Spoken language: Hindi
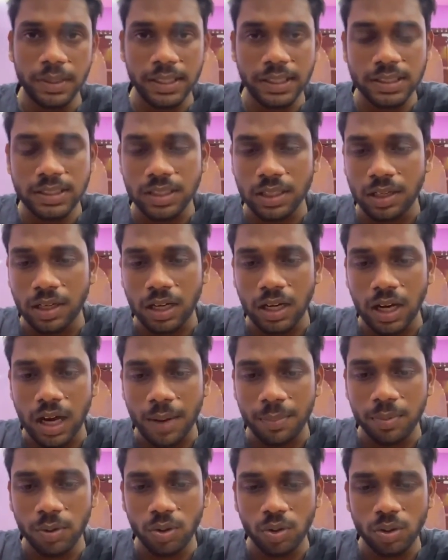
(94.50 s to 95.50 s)
प्लीज़ uh,
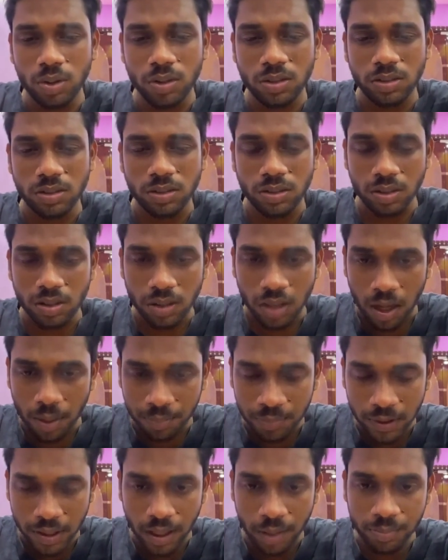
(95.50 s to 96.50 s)
आप लोग uh,
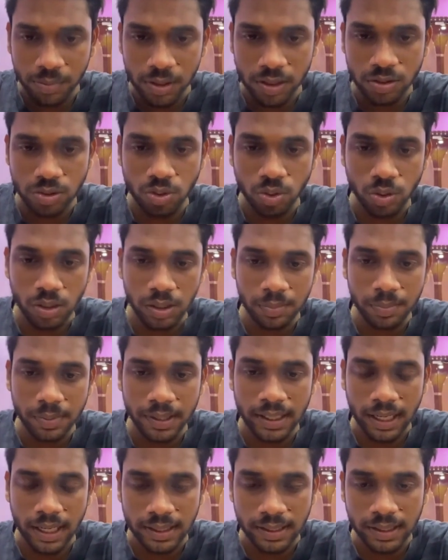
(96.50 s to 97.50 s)
अपने अपने स्टोरी
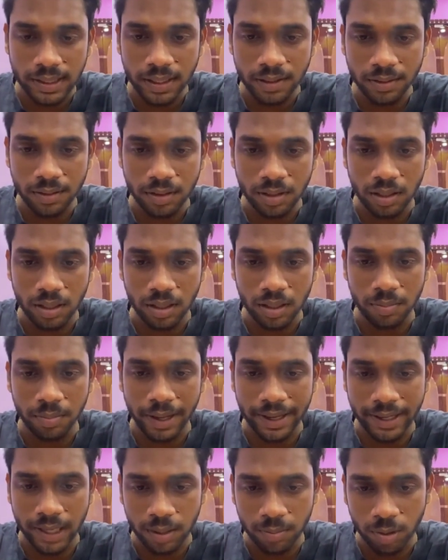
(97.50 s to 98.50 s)
पे डालिए
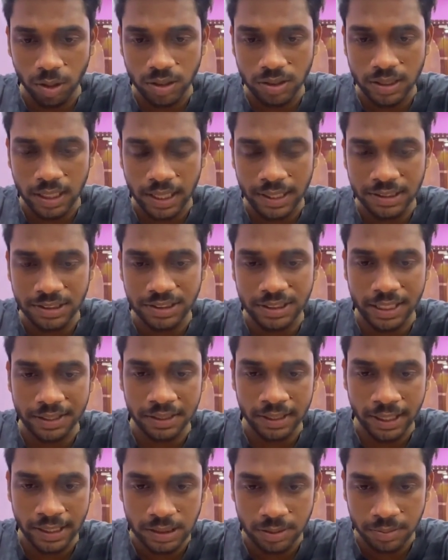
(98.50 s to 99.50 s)
बाइकर बॉय जाहिर
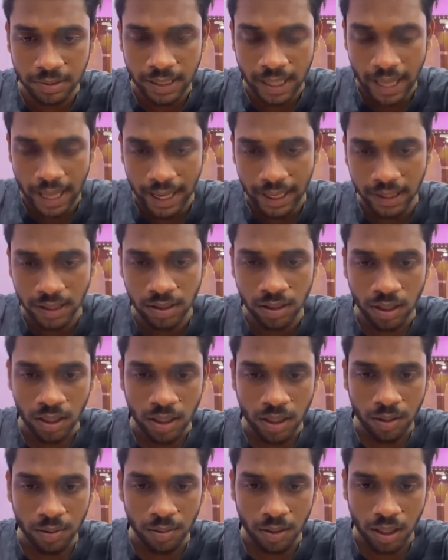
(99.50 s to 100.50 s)
चैनल हैज़ बिन हैक्ड
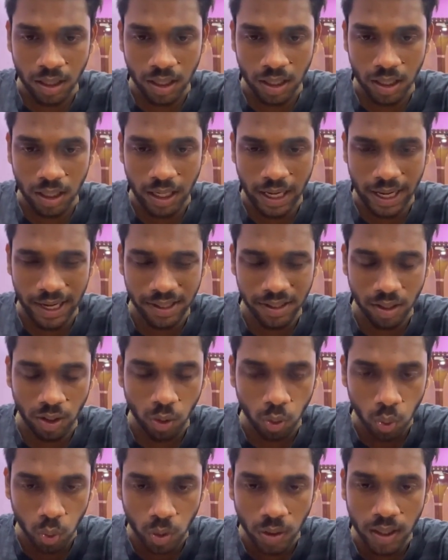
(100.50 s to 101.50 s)
एंड
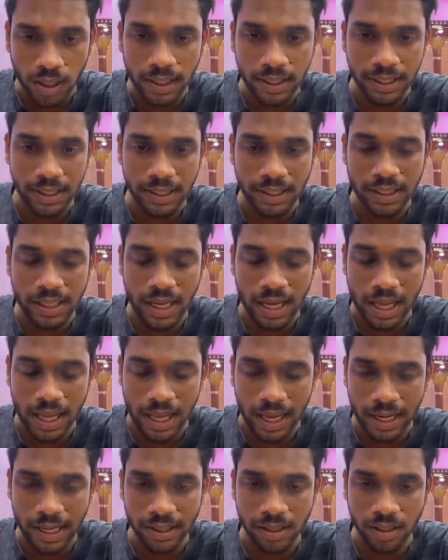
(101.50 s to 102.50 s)
गूगल इंडिया
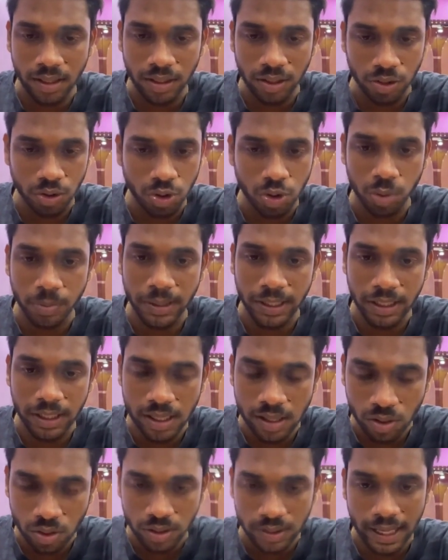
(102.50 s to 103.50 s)
एंड यूट्यूब
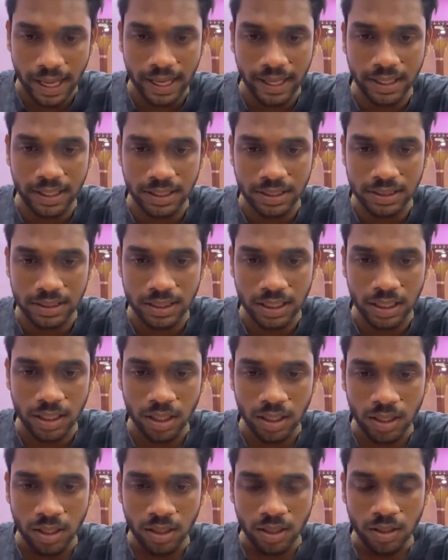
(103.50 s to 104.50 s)
इंडिया को टैग कीजिए
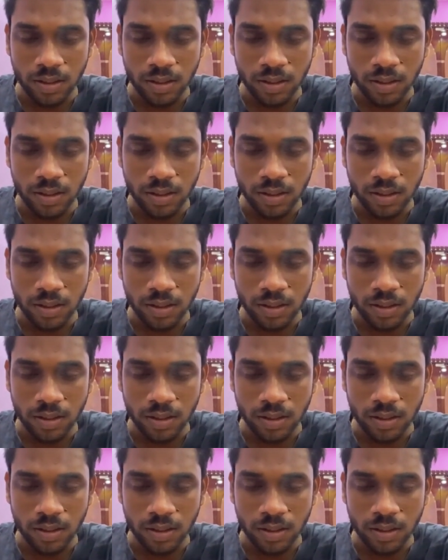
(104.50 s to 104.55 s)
